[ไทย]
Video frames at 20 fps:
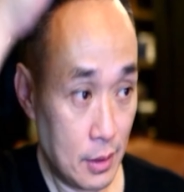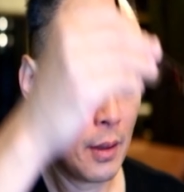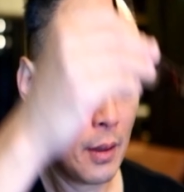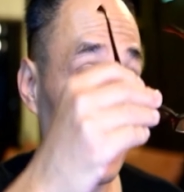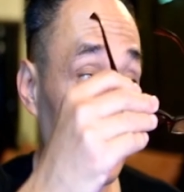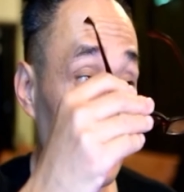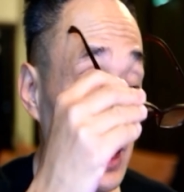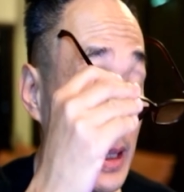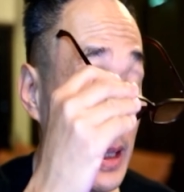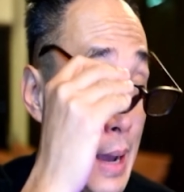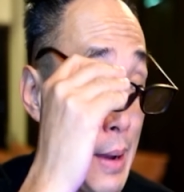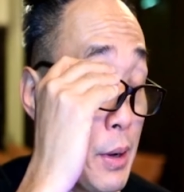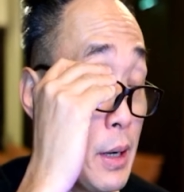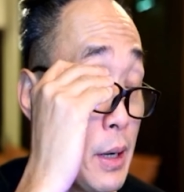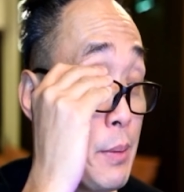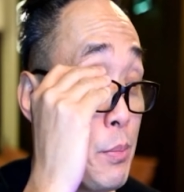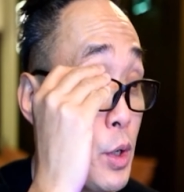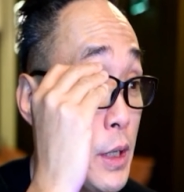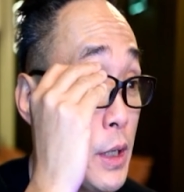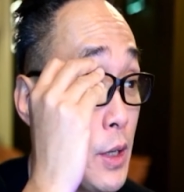ที่ถามกันเรื่อ
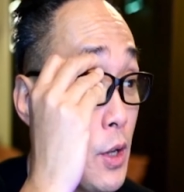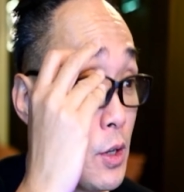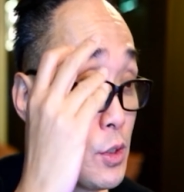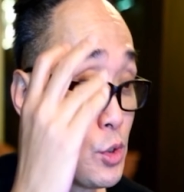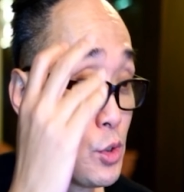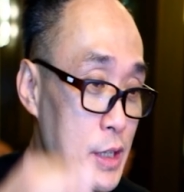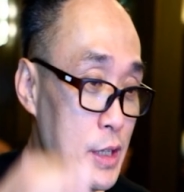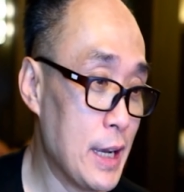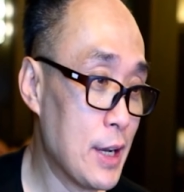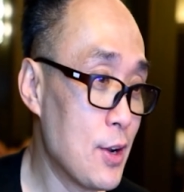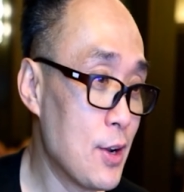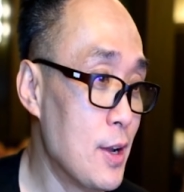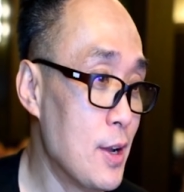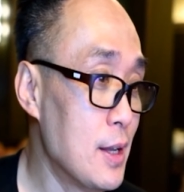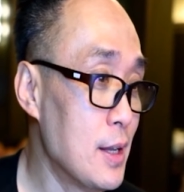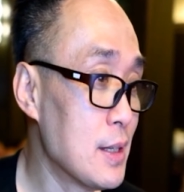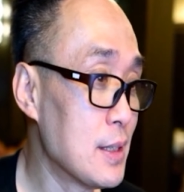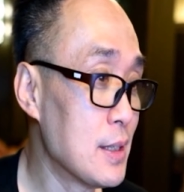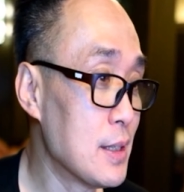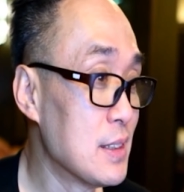งพวกนี้เนาะส่วนใหญ่ก็
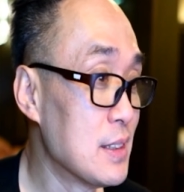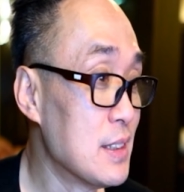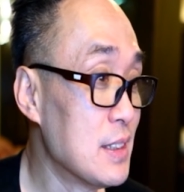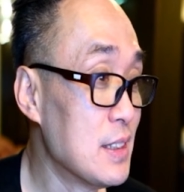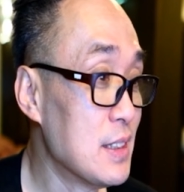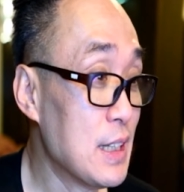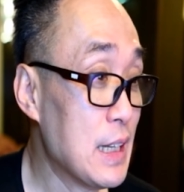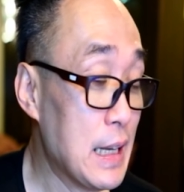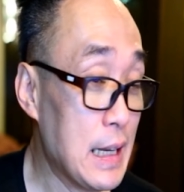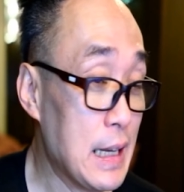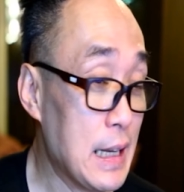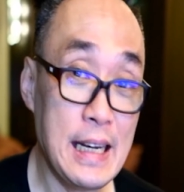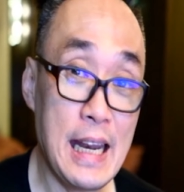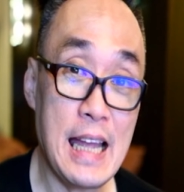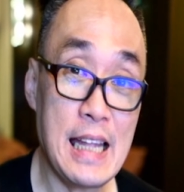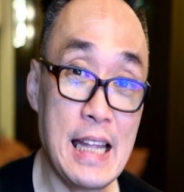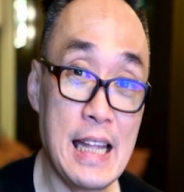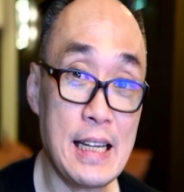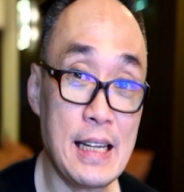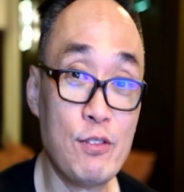น่า
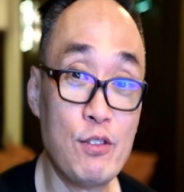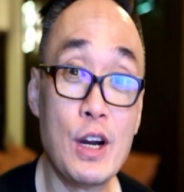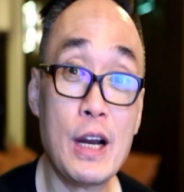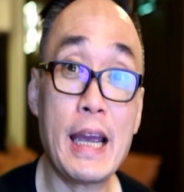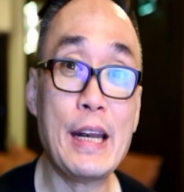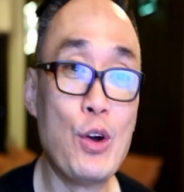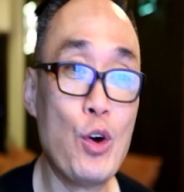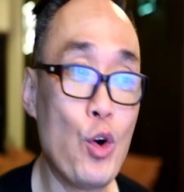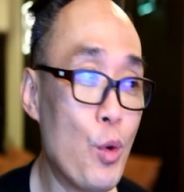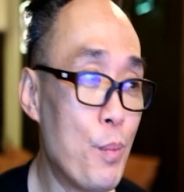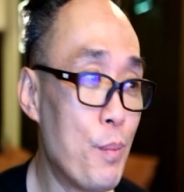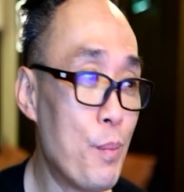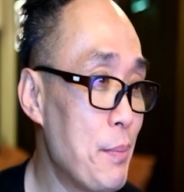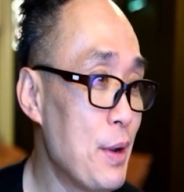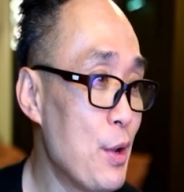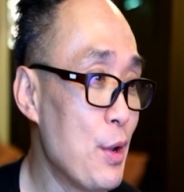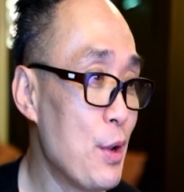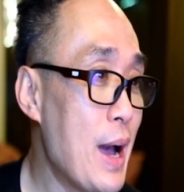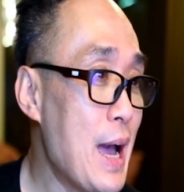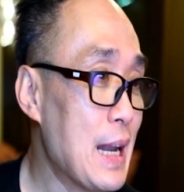จะ work at home ครับเล
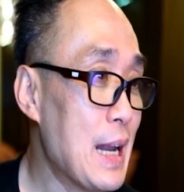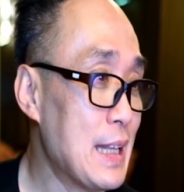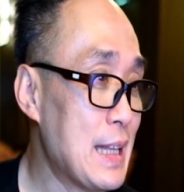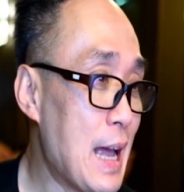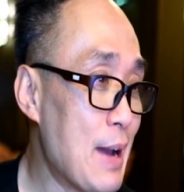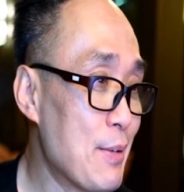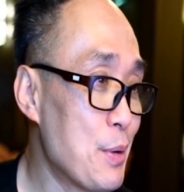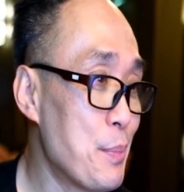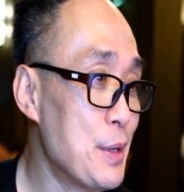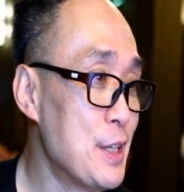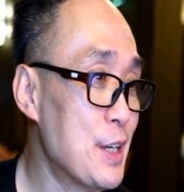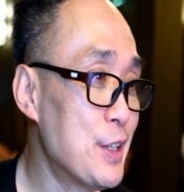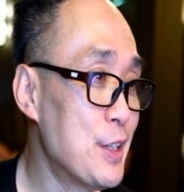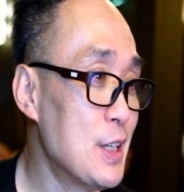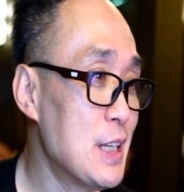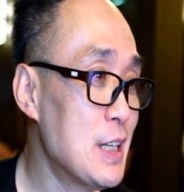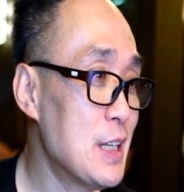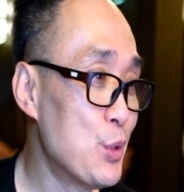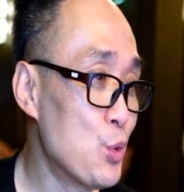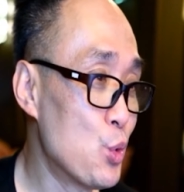ยว่างเลยถามกันมาเยอะนะ
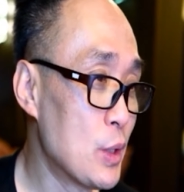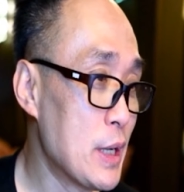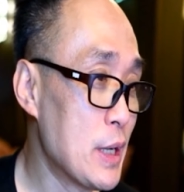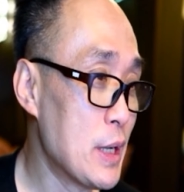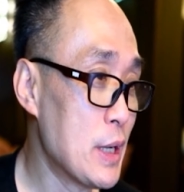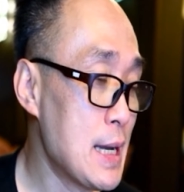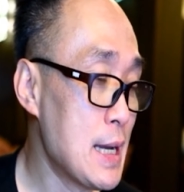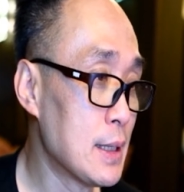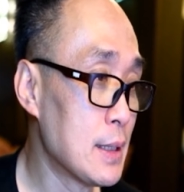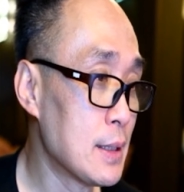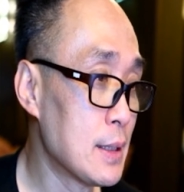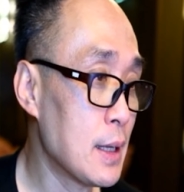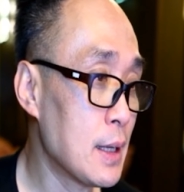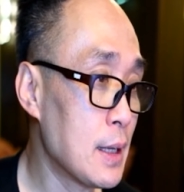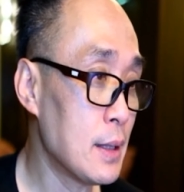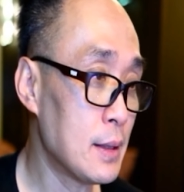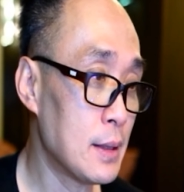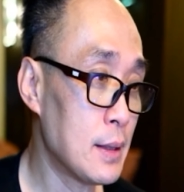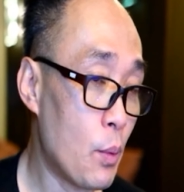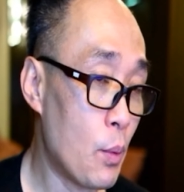เรื่องกระดูกหน้า
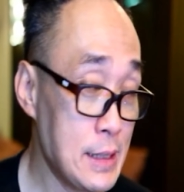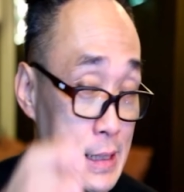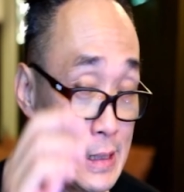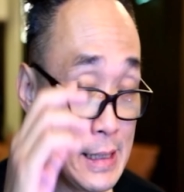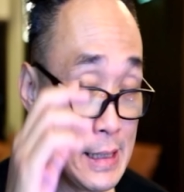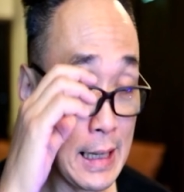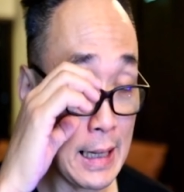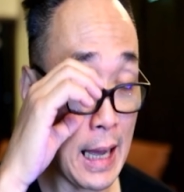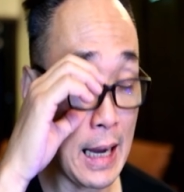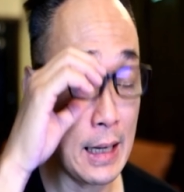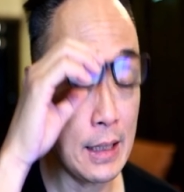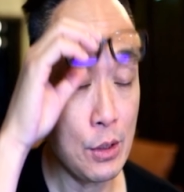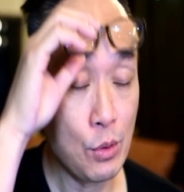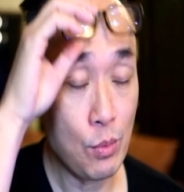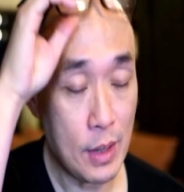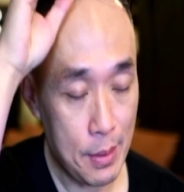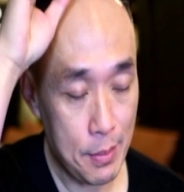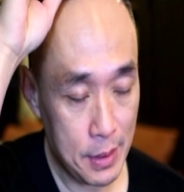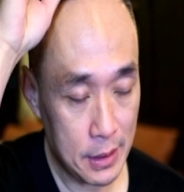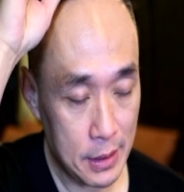แต่ว่าจริงๆหลักๆคือ
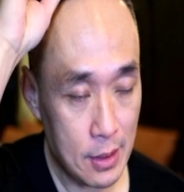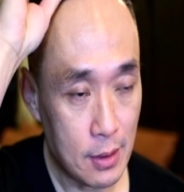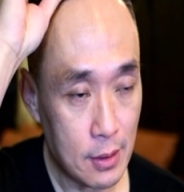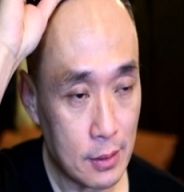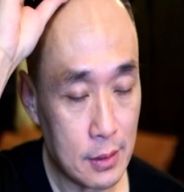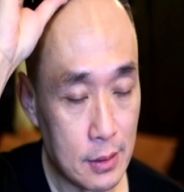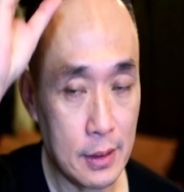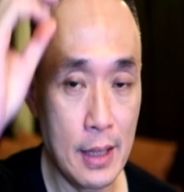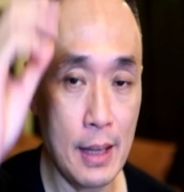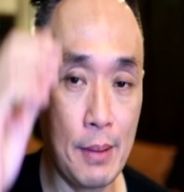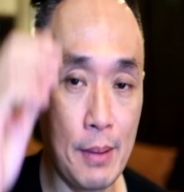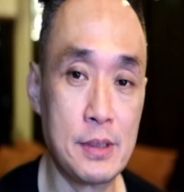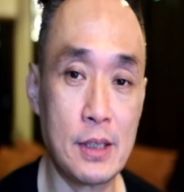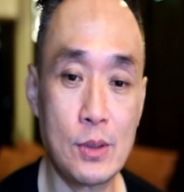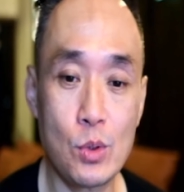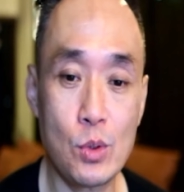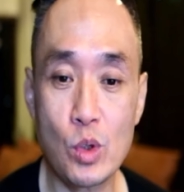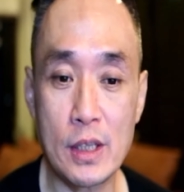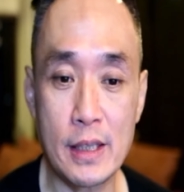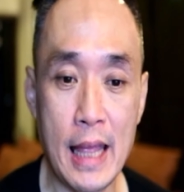ว่ามันต้องเตรียมส
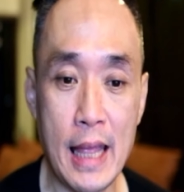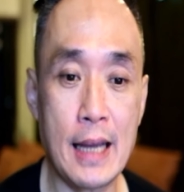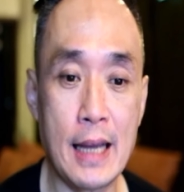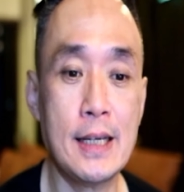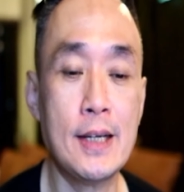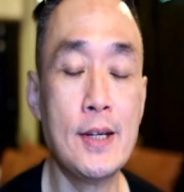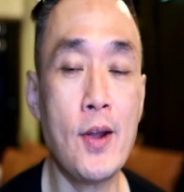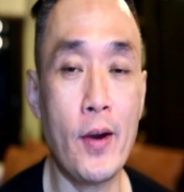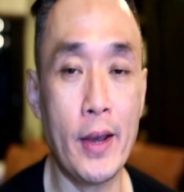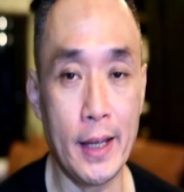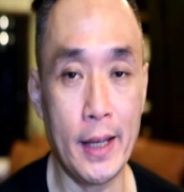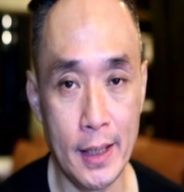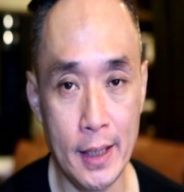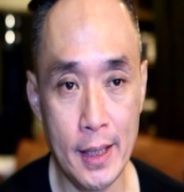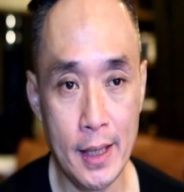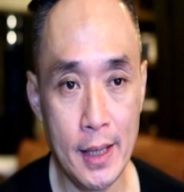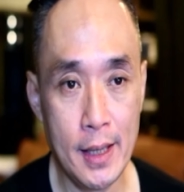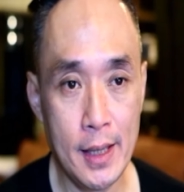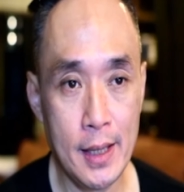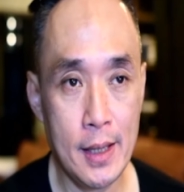ตุ้งสตางค์เยอะหน่อย
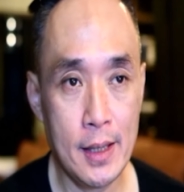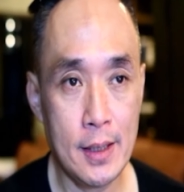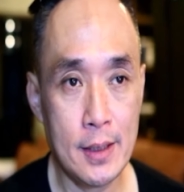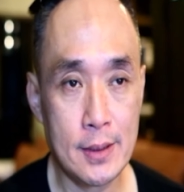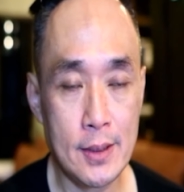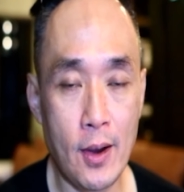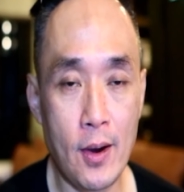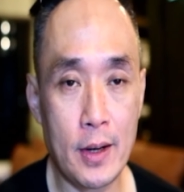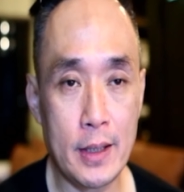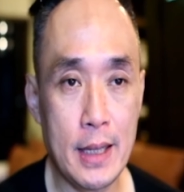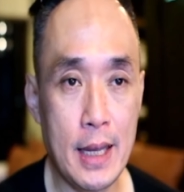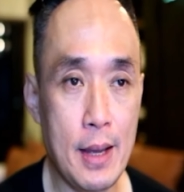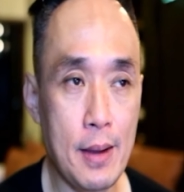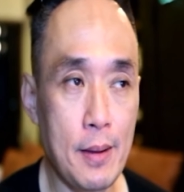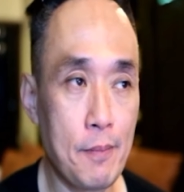2เนี่ย